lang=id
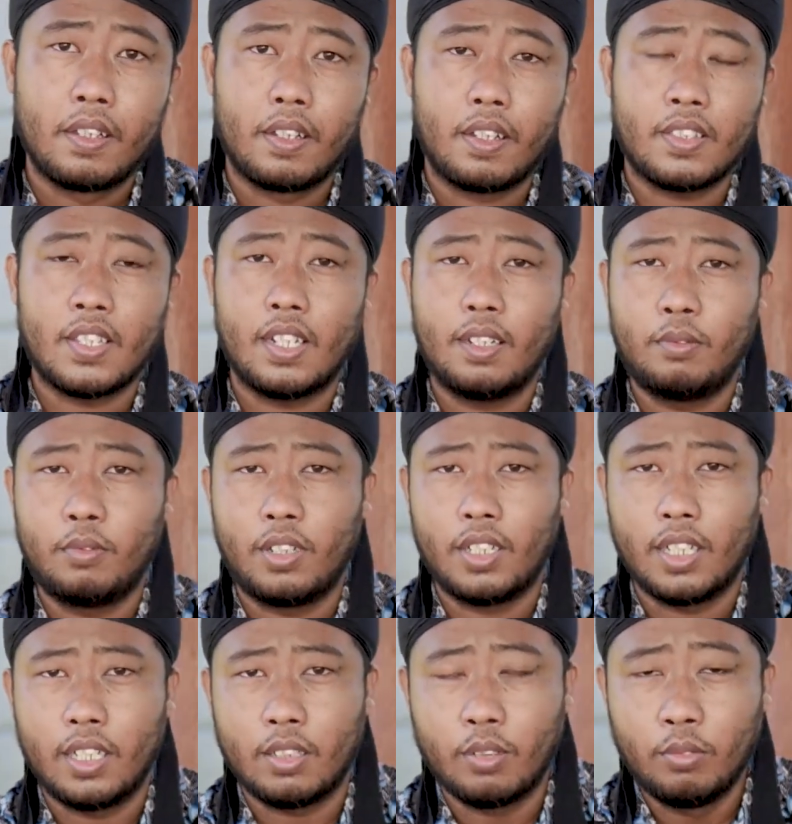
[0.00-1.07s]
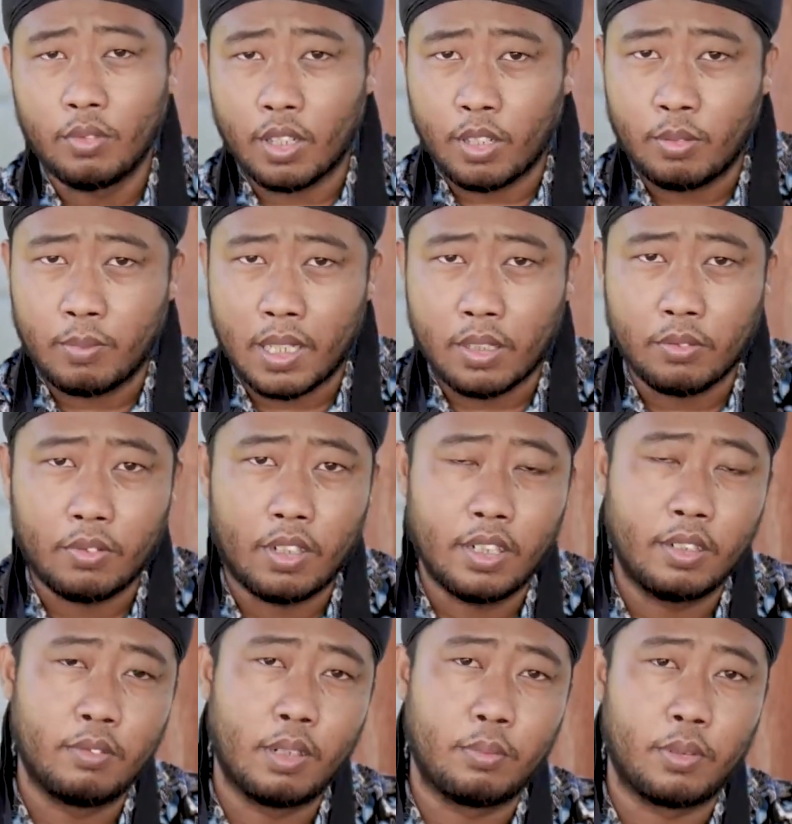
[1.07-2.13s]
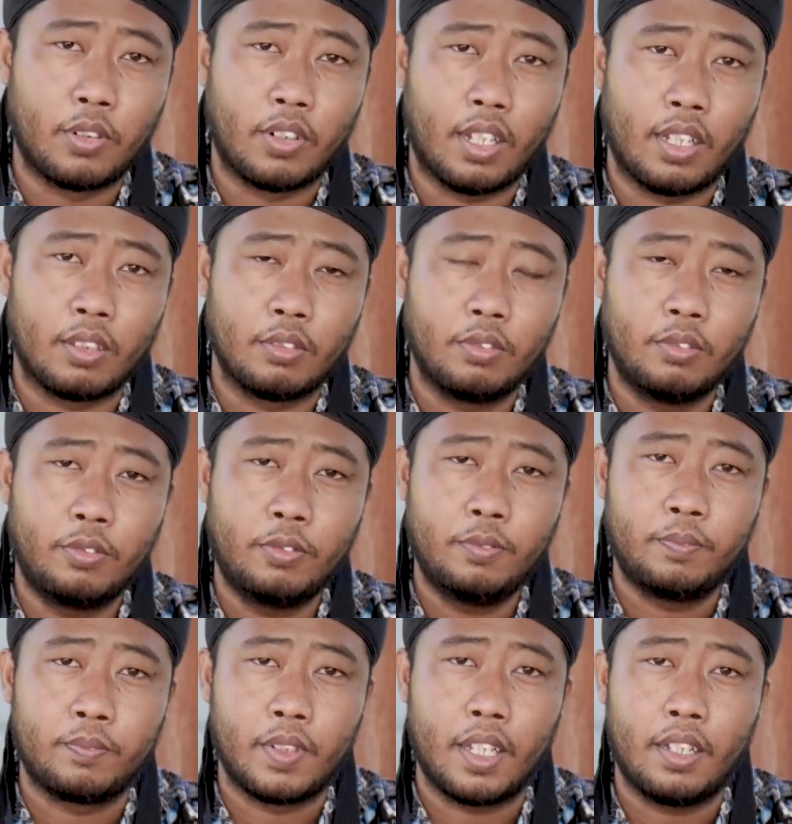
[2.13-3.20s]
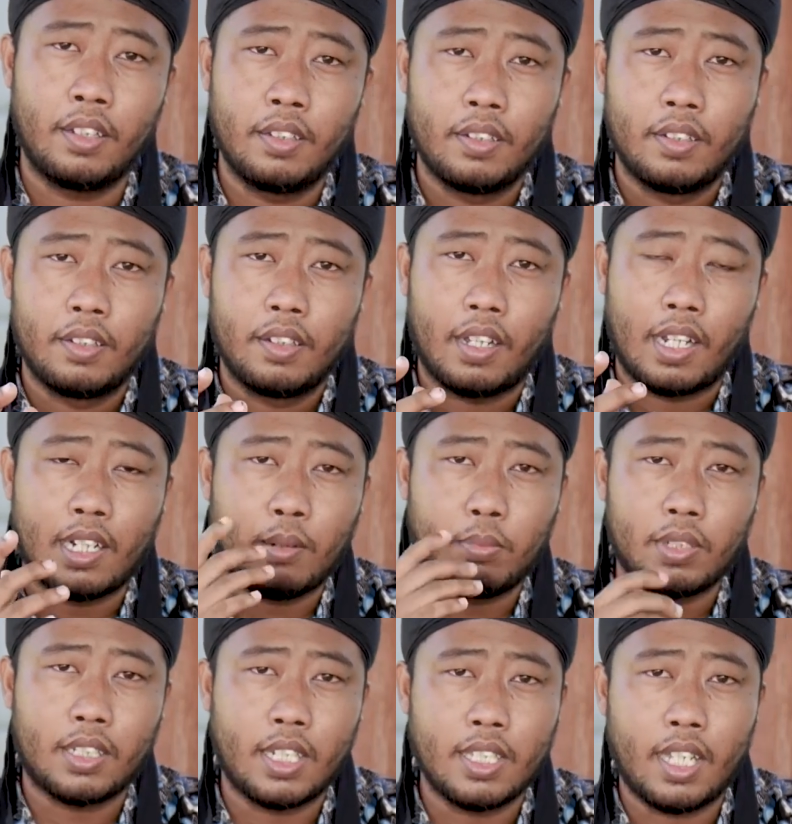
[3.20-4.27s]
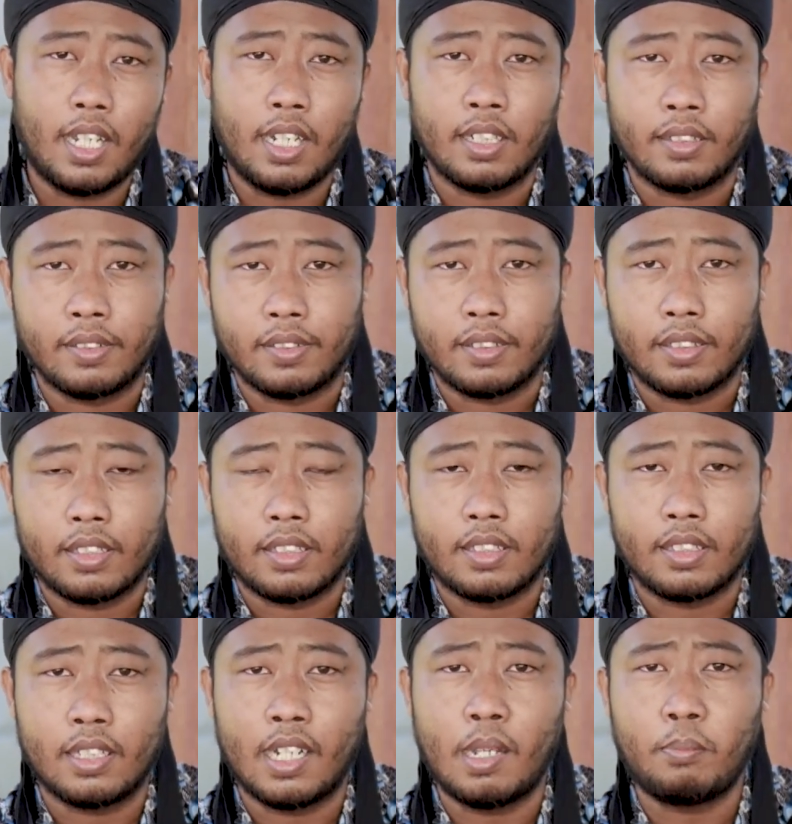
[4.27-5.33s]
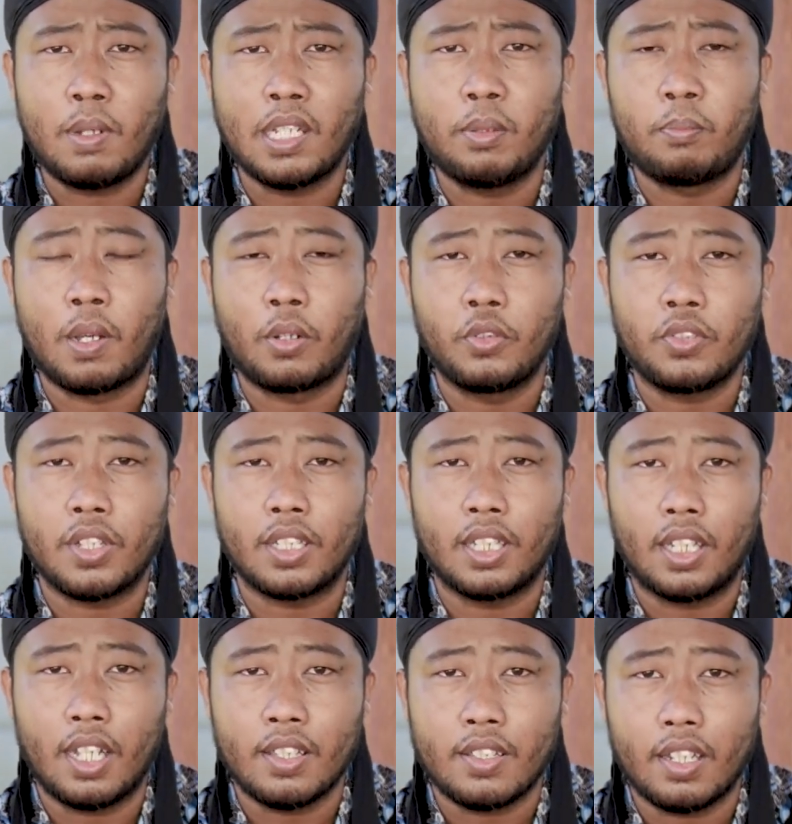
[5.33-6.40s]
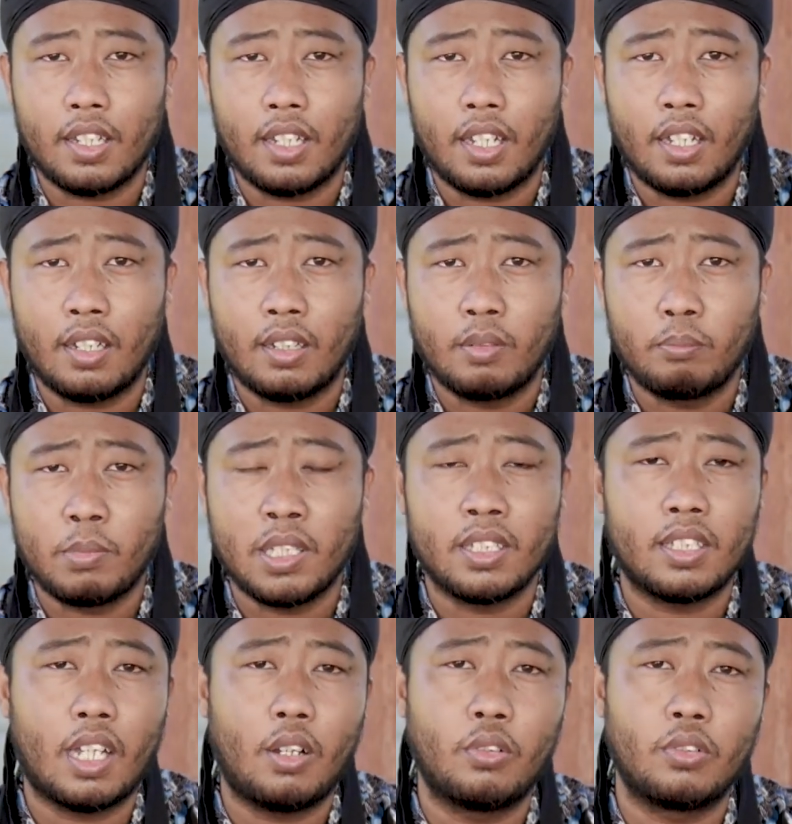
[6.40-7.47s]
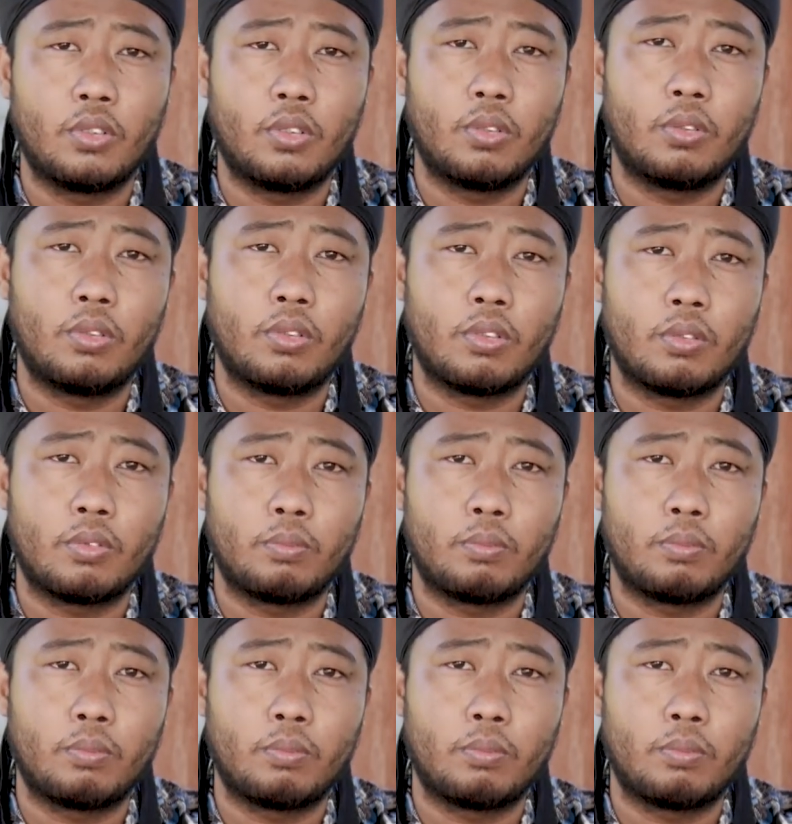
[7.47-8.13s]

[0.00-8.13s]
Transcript: Assalamualaikum warahmatullahi wabarakatuh ya ada pertanyaan kenapa Ki Bagus ketika saya minta untuk